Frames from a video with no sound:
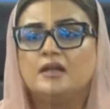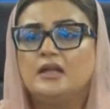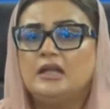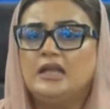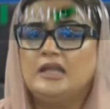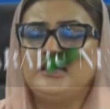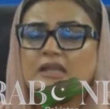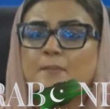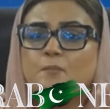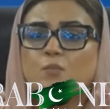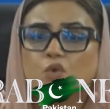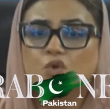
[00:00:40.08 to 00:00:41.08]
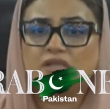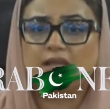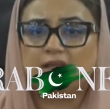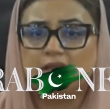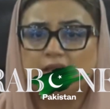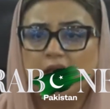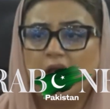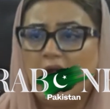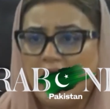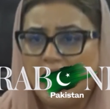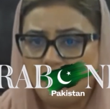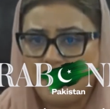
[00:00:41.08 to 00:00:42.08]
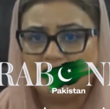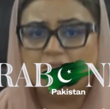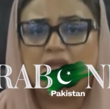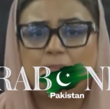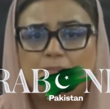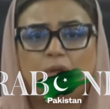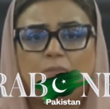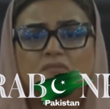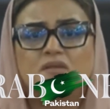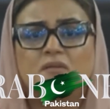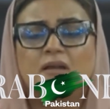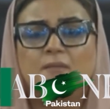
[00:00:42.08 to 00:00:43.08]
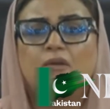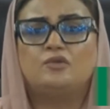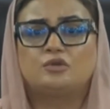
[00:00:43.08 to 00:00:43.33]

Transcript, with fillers: इनके मुंह से आम आदमी के प्रॉब्लम्स के बारे में कुछ सुना